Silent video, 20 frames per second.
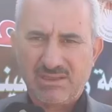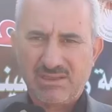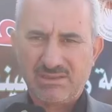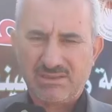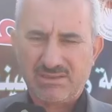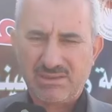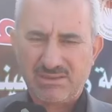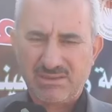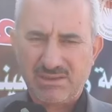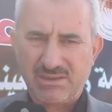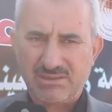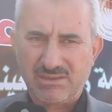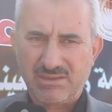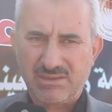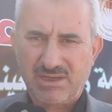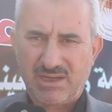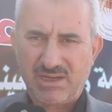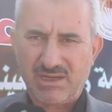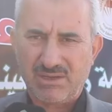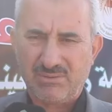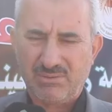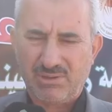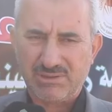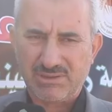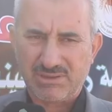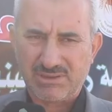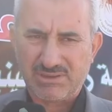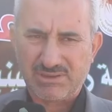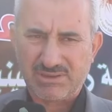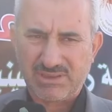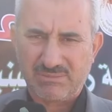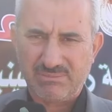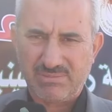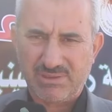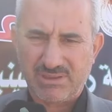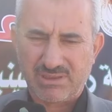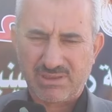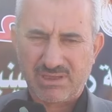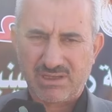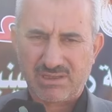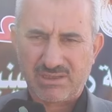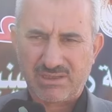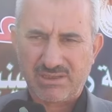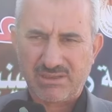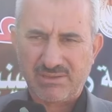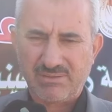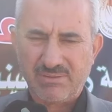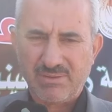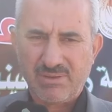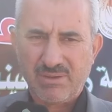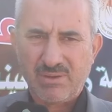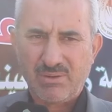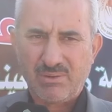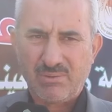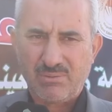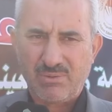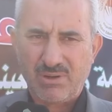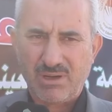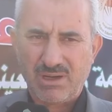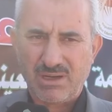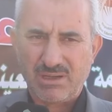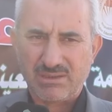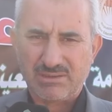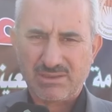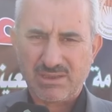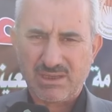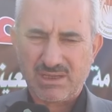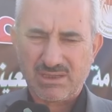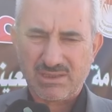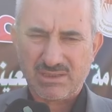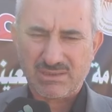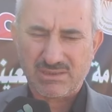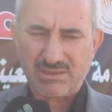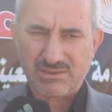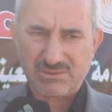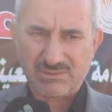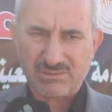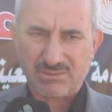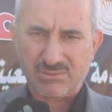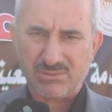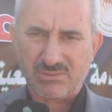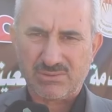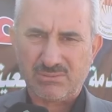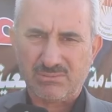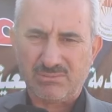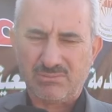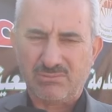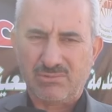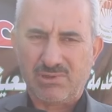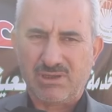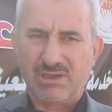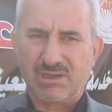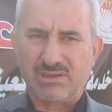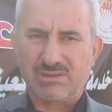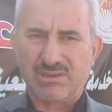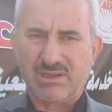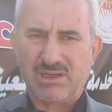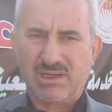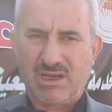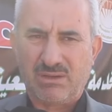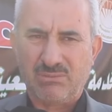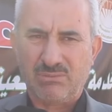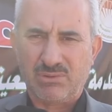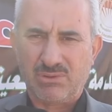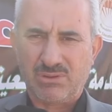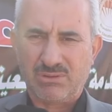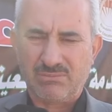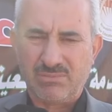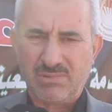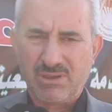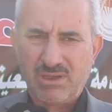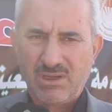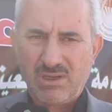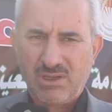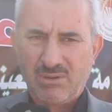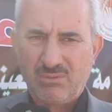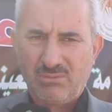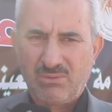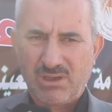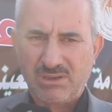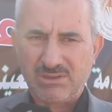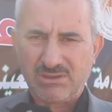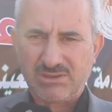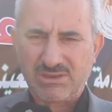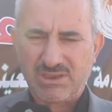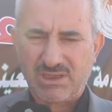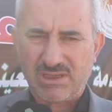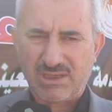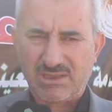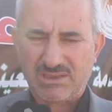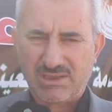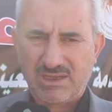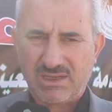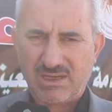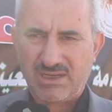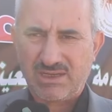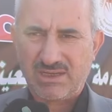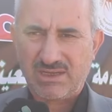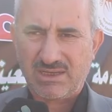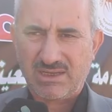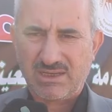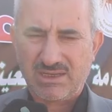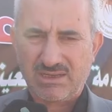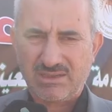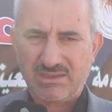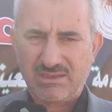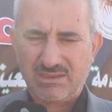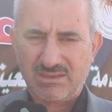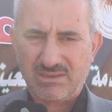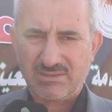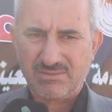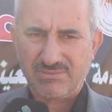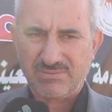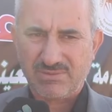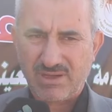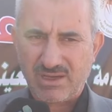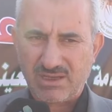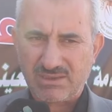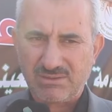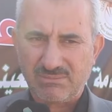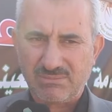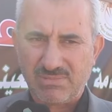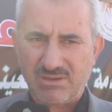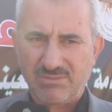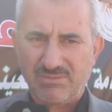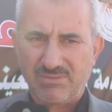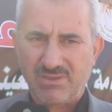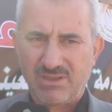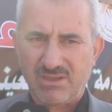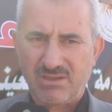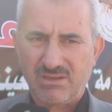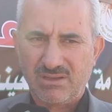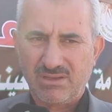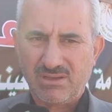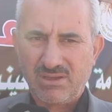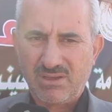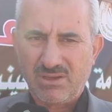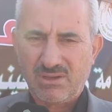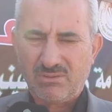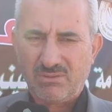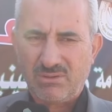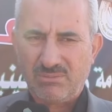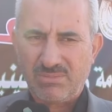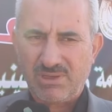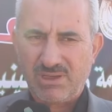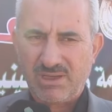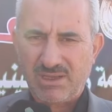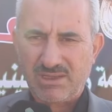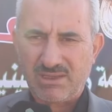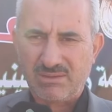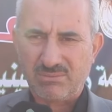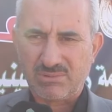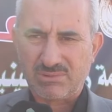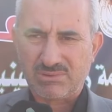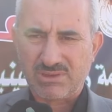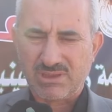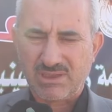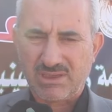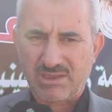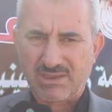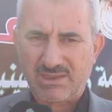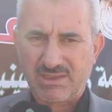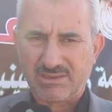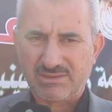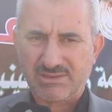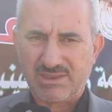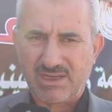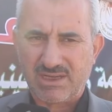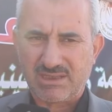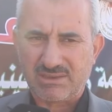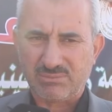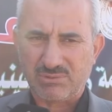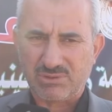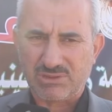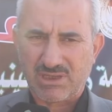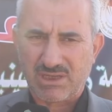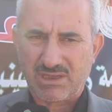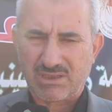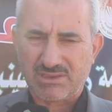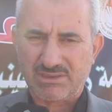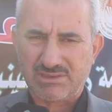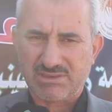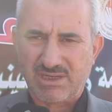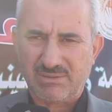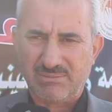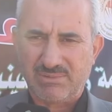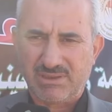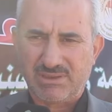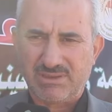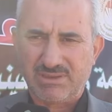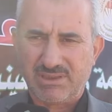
ان تدل على وحدة الشعب العراقي وتأزرهم وتلاحمهم وإن شاء الله تعالى القادم أفضل ومن هذا المنطلق جاءت مشاركة جامعة